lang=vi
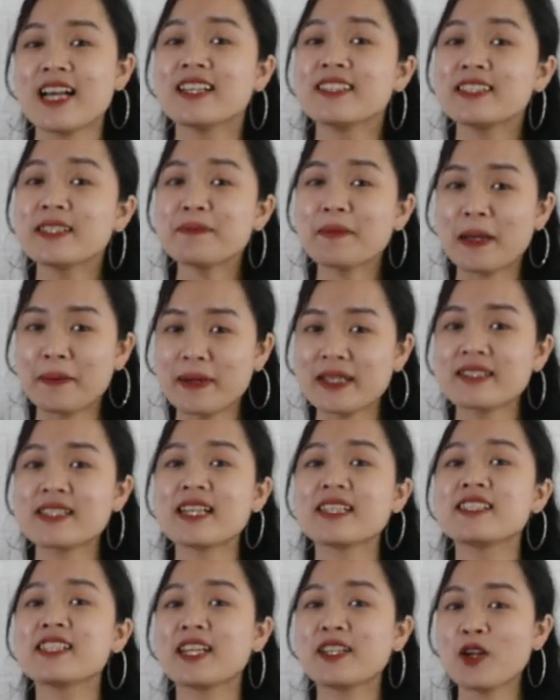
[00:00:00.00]
Chiếc máy
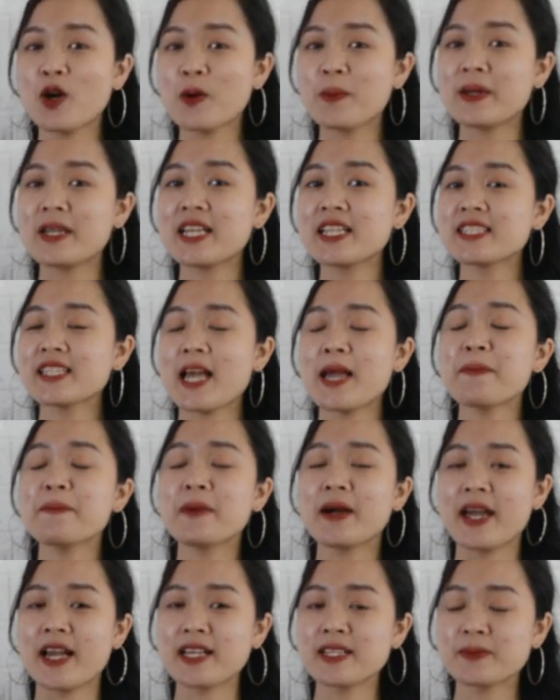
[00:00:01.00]
massage chân HoMedics
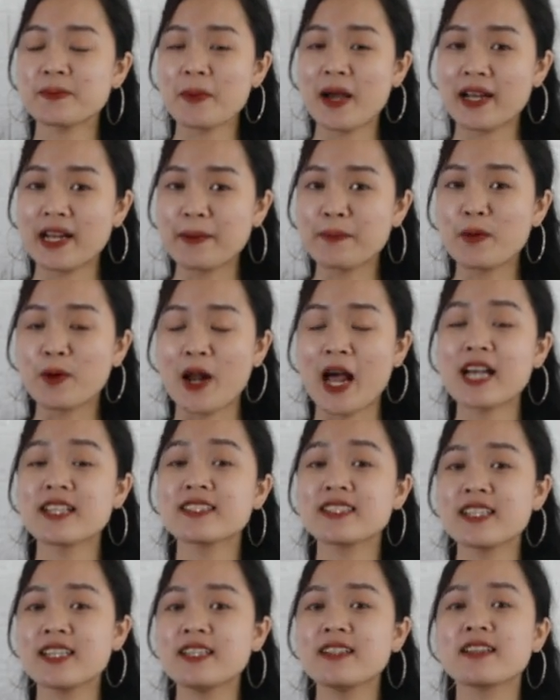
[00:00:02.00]

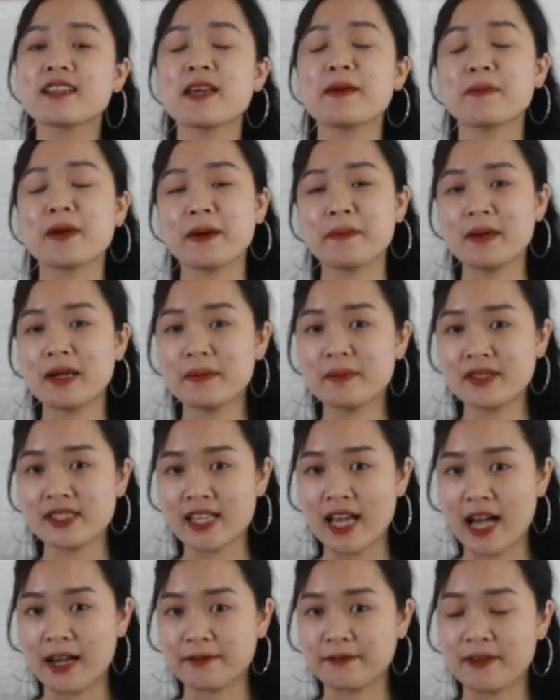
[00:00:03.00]
FMS351HJ được kiểm nghiệm lâm
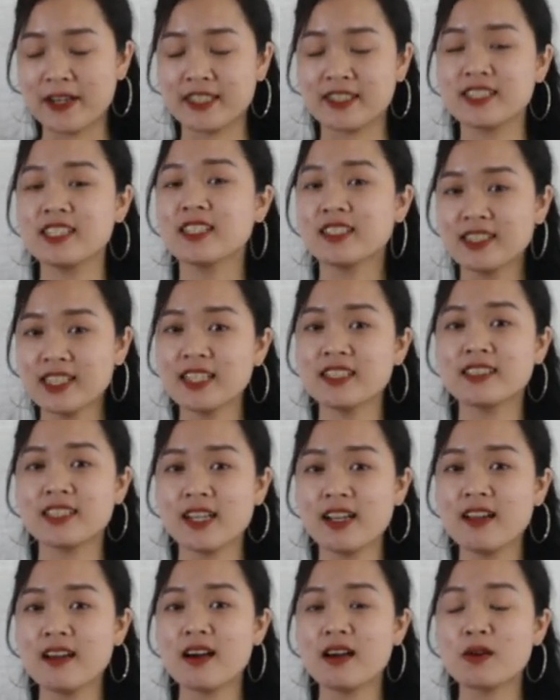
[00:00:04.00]
sàng và chứng nhận
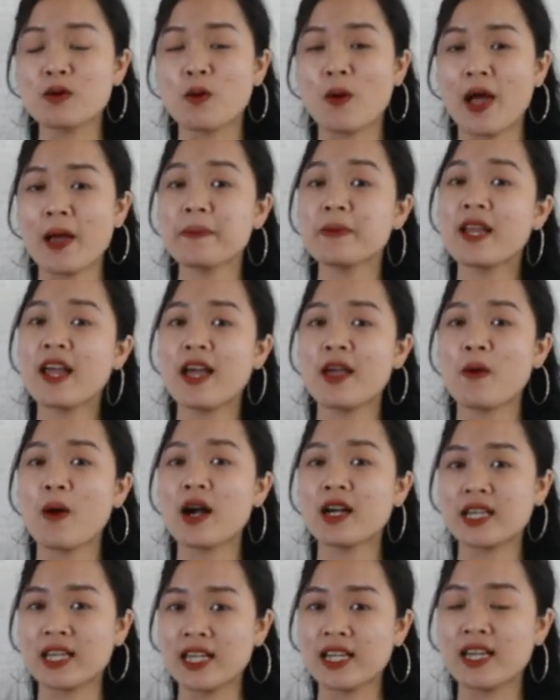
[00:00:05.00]
chất lượng của FDA
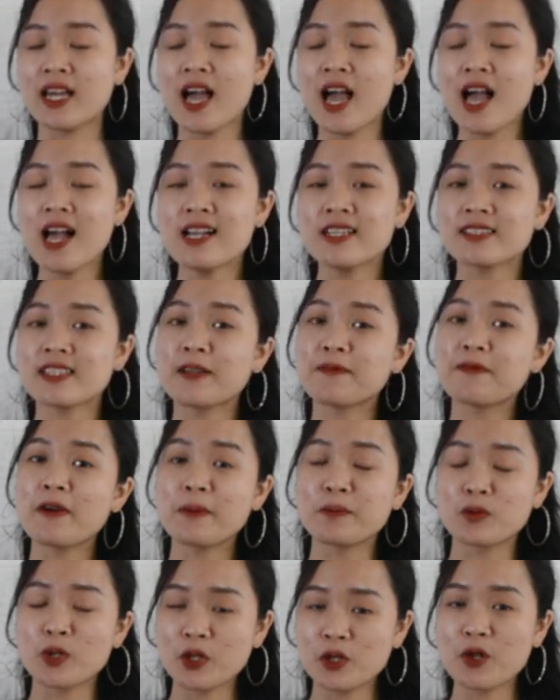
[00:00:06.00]
Hoa Kỳ, sản
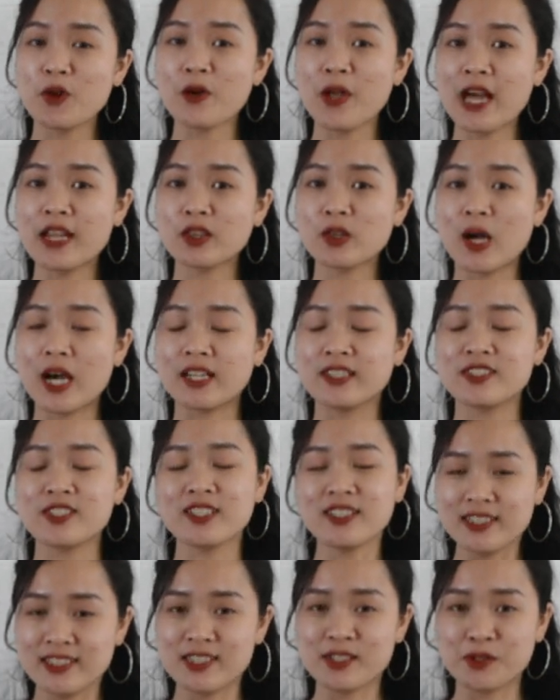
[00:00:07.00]
phẩm tuyệt đối an toàn
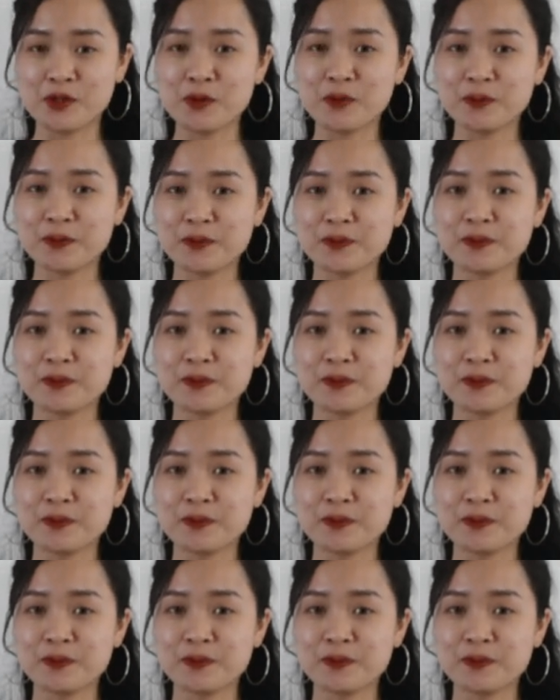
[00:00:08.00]
cho người sử dụng.